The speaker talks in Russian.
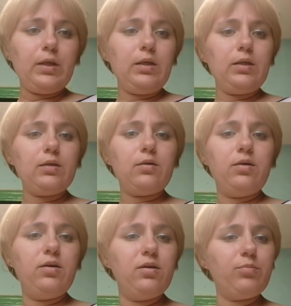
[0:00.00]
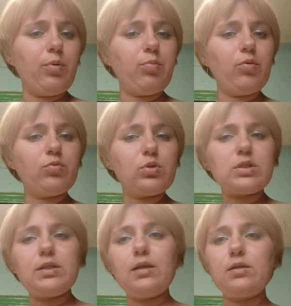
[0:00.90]
И по
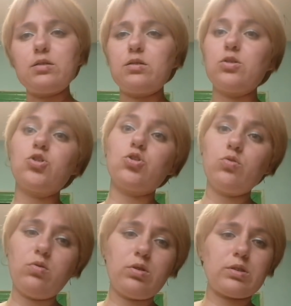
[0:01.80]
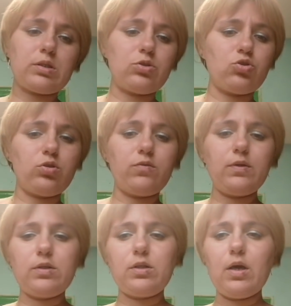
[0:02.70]
поводу сладости еще раз хочу
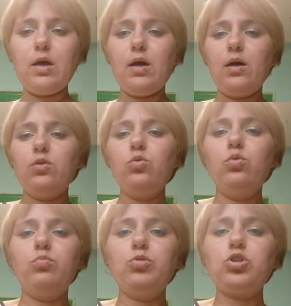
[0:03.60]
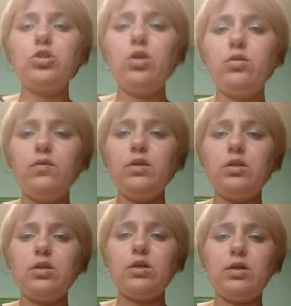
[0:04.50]
ответить. Ну, больше не
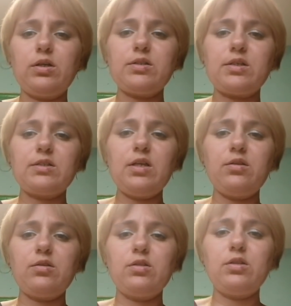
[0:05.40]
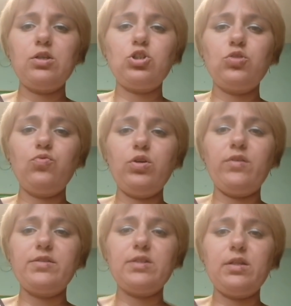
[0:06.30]
ответить, а рассказать, для чего
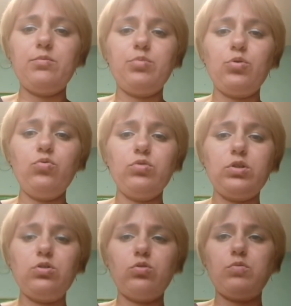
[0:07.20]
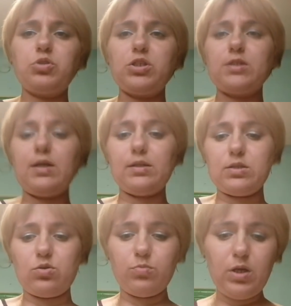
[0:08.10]
я взяла, беру вот эти вот вообще
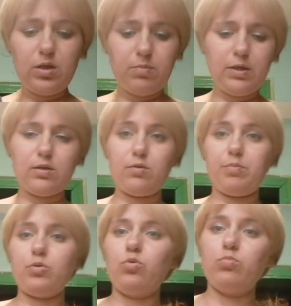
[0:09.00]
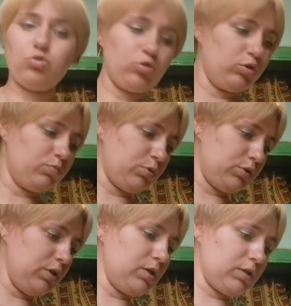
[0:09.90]
сладости. У меня ребята по дому
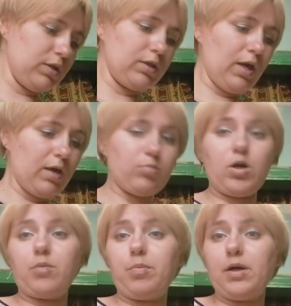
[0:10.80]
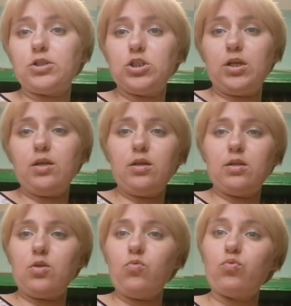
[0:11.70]
что-нибудь делают, и я им как
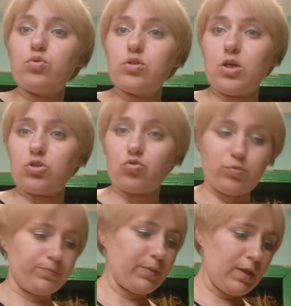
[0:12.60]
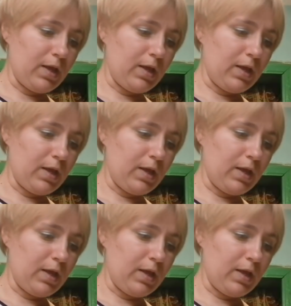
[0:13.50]
поощрение даю вкусняшку.